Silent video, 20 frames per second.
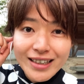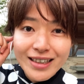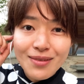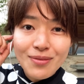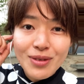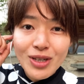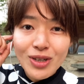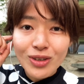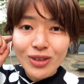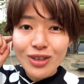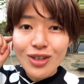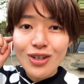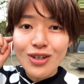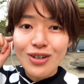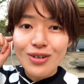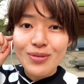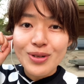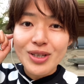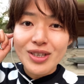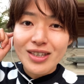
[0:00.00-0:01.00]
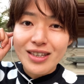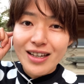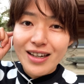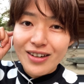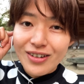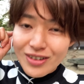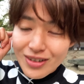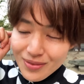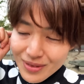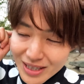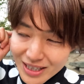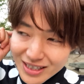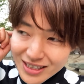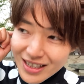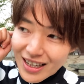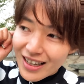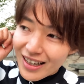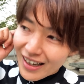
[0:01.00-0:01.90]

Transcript: てみようと思っております。